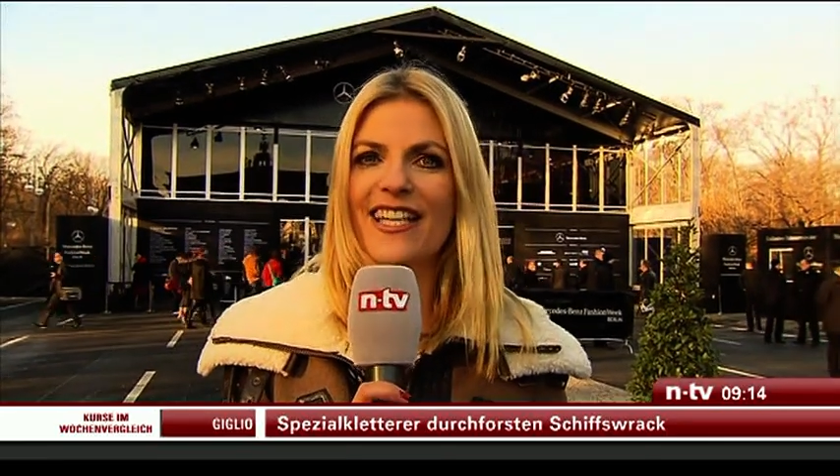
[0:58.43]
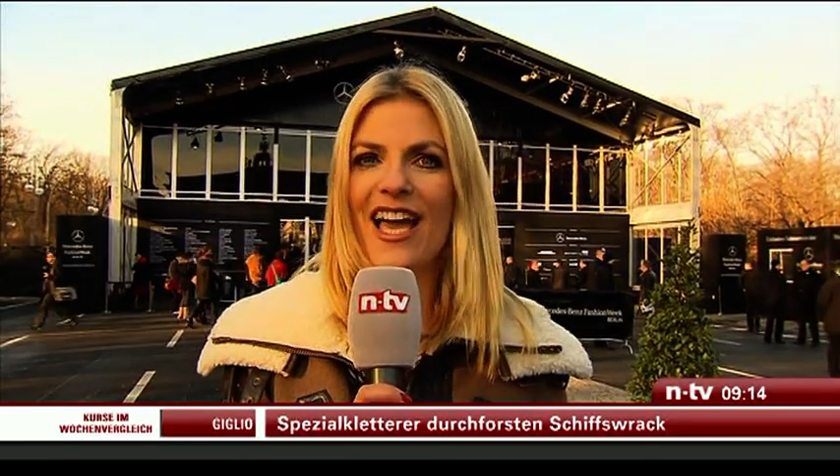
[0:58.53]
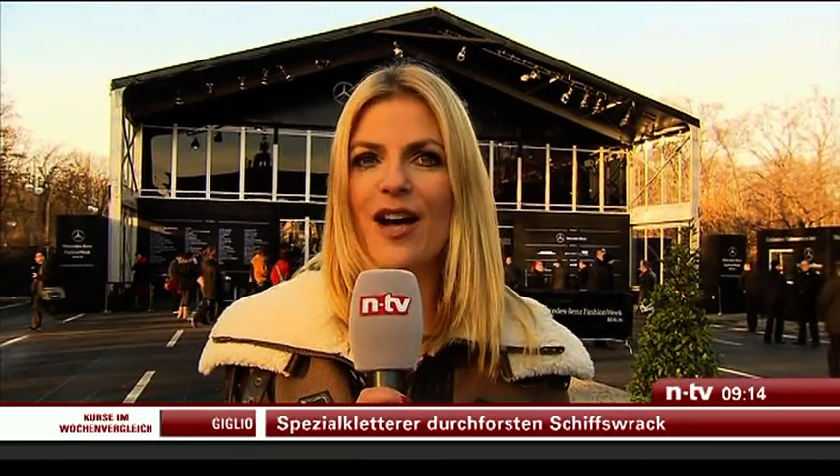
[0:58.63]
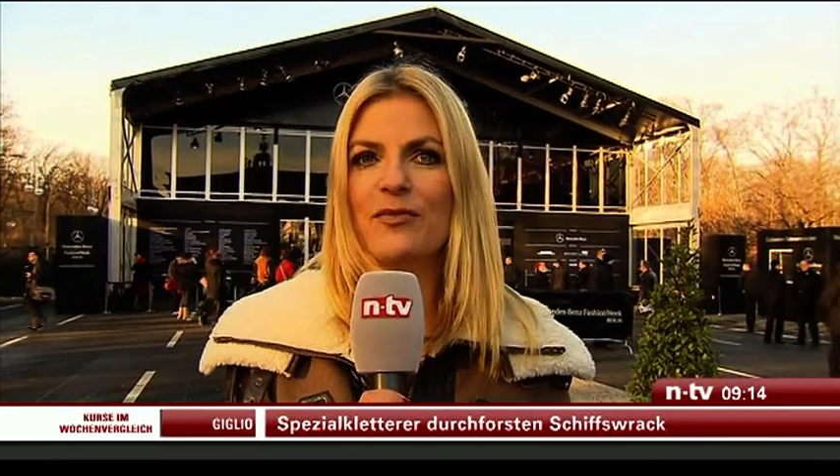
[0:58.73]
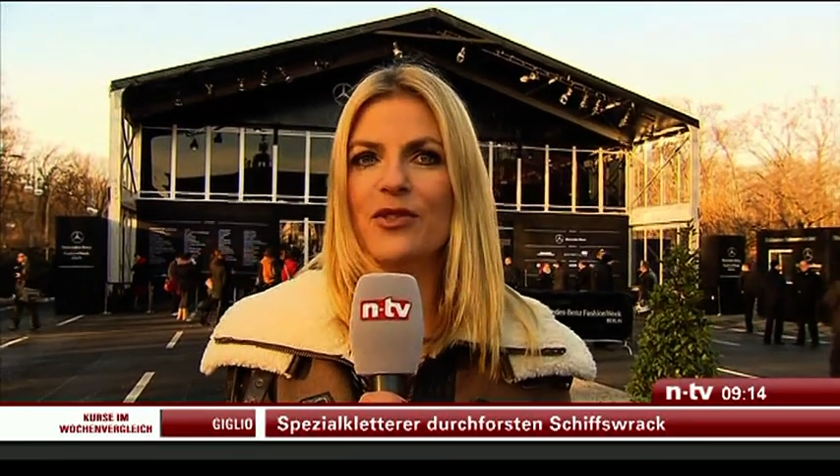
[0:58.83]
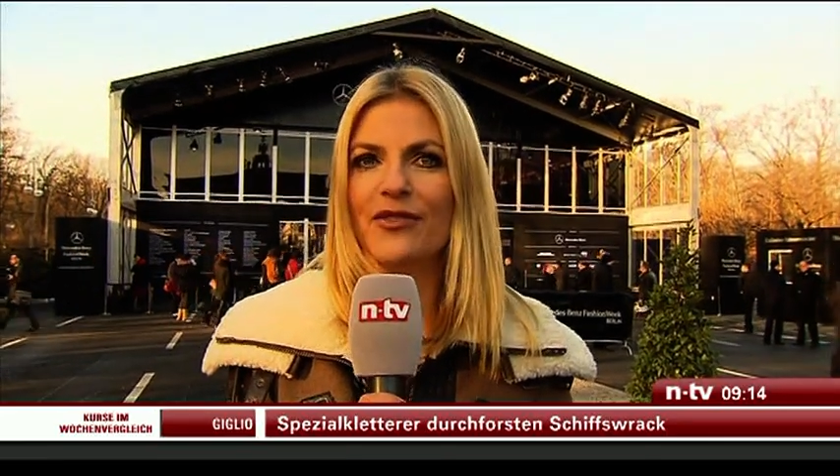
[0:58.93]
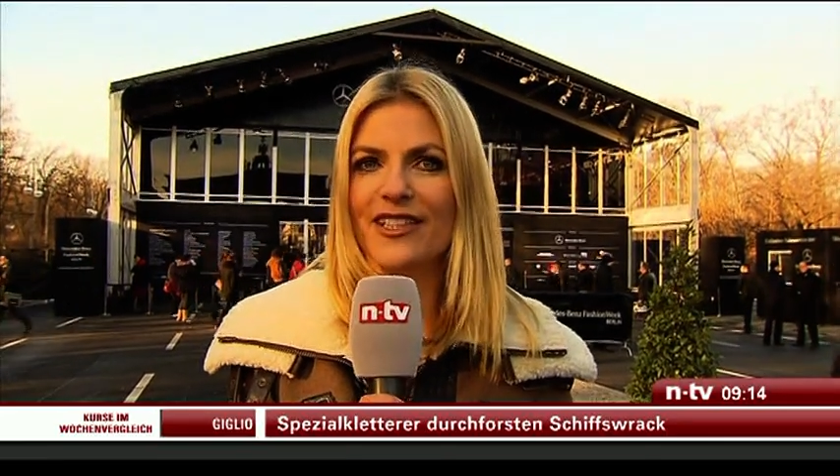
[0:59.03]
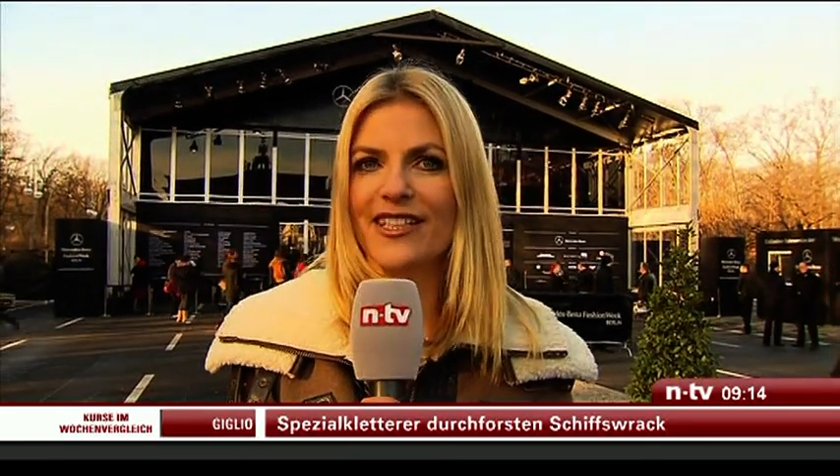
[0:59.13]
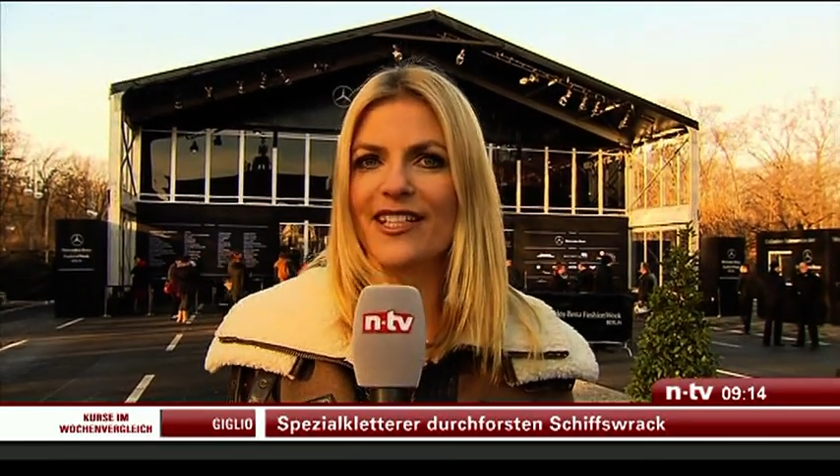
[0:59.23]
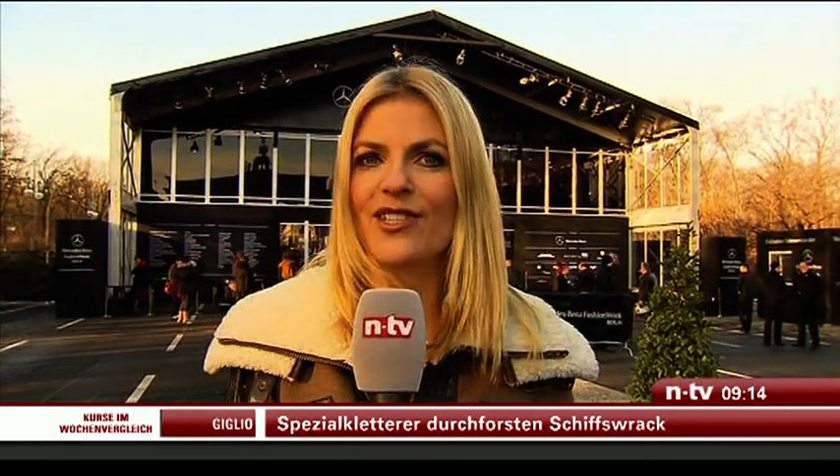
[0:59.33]

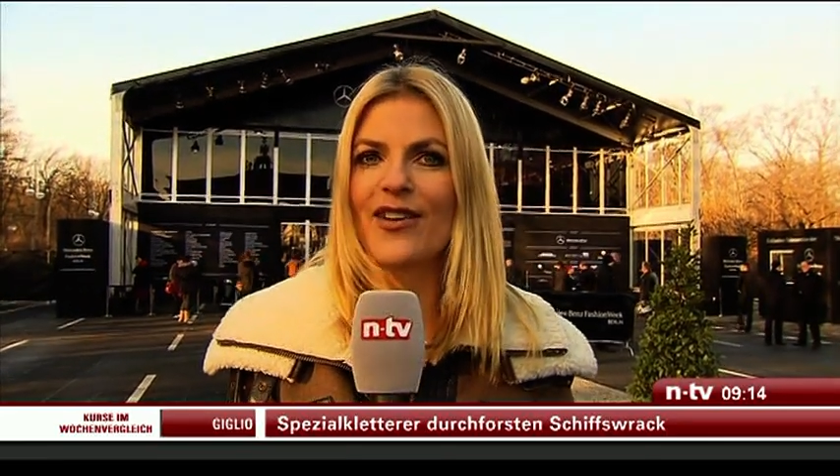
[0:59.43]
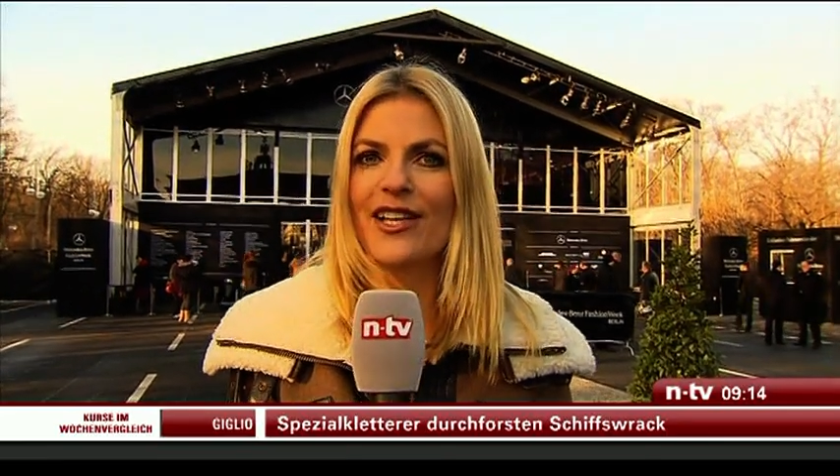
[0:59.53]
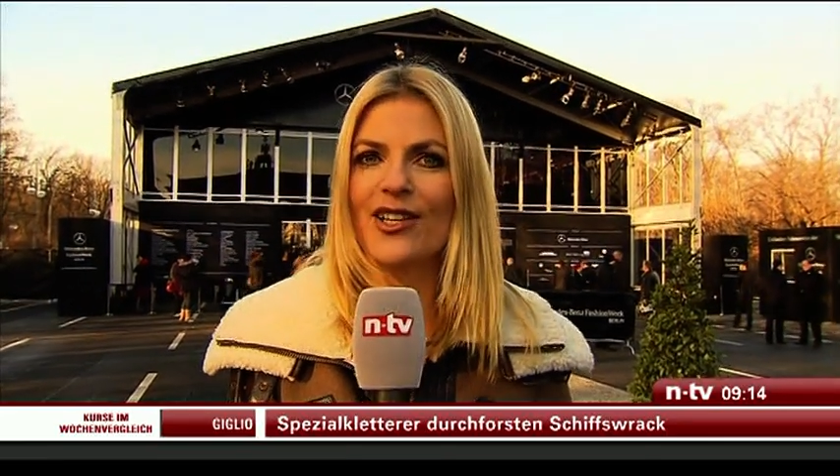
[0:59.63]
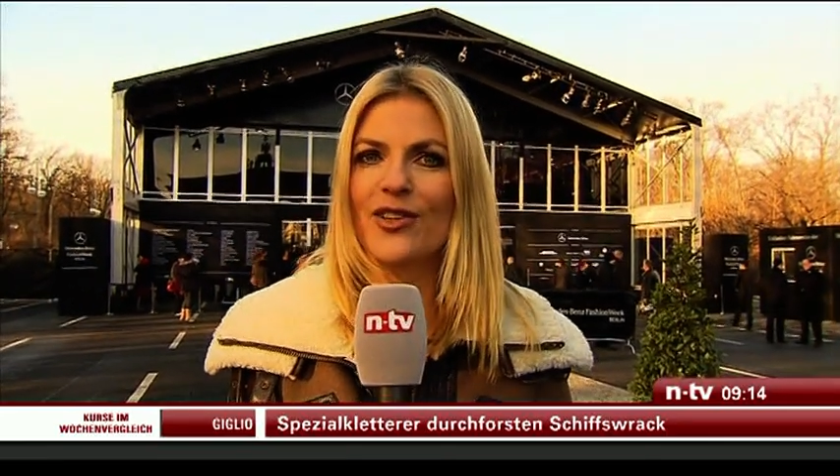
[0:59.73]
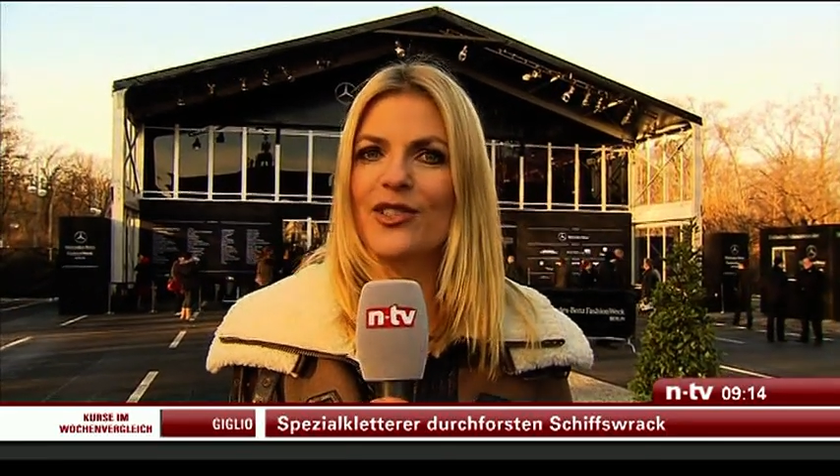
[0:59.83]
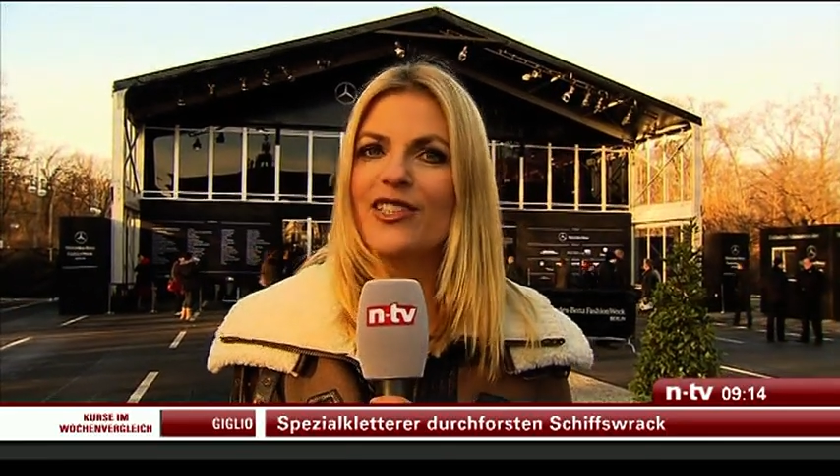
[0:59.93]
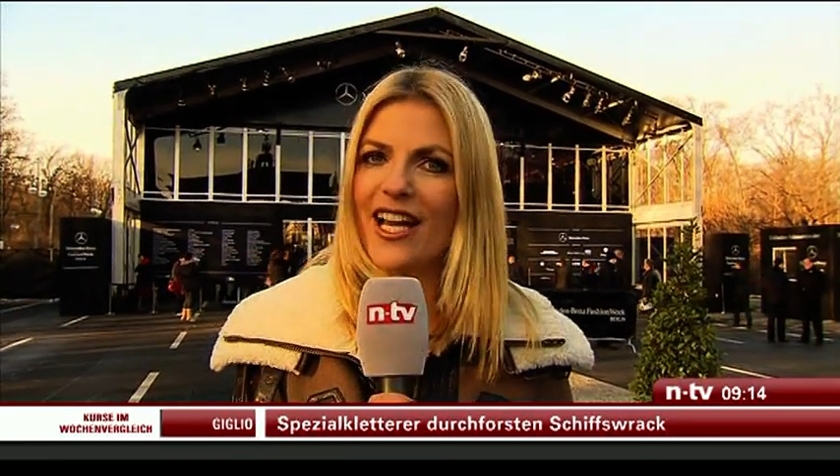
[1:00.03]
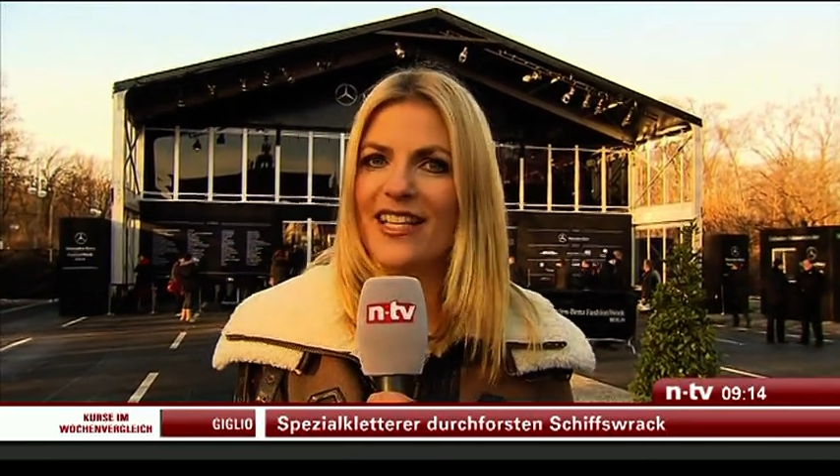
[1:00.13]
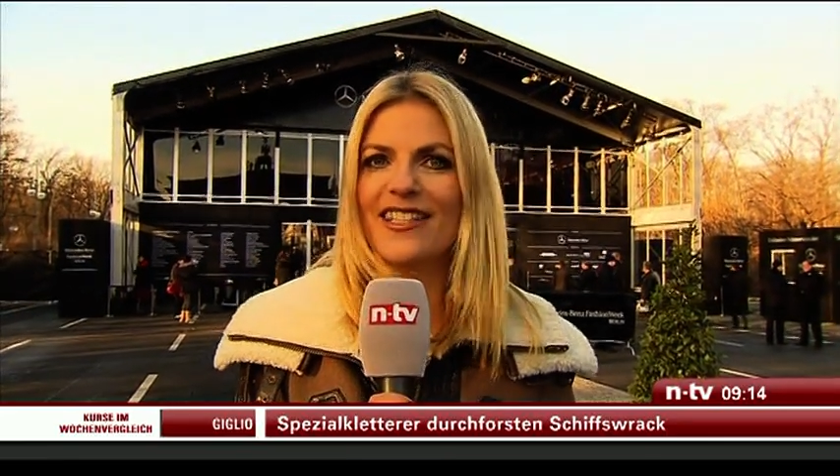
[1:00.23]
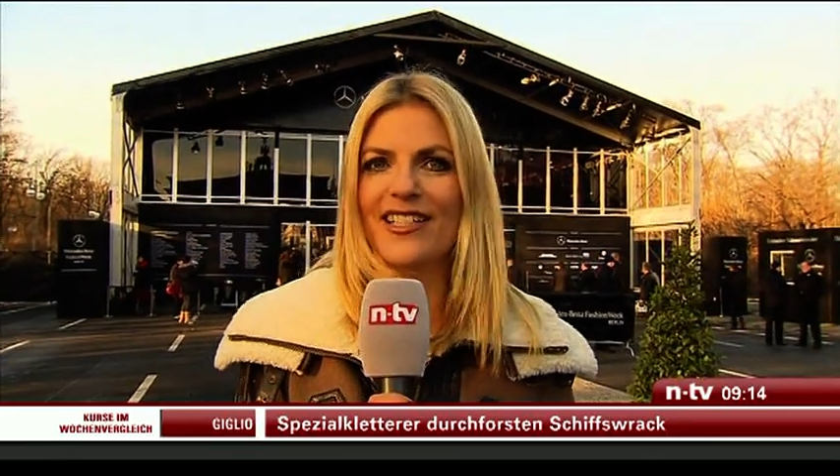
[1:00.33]
Herbst-Winter
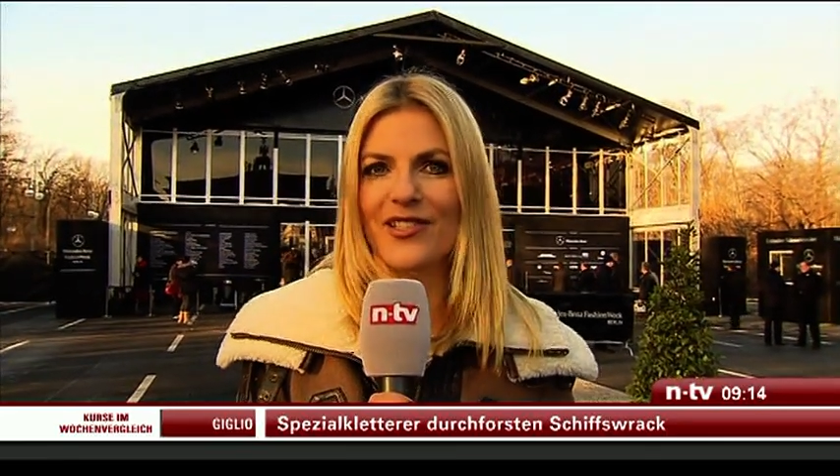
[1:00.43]
2013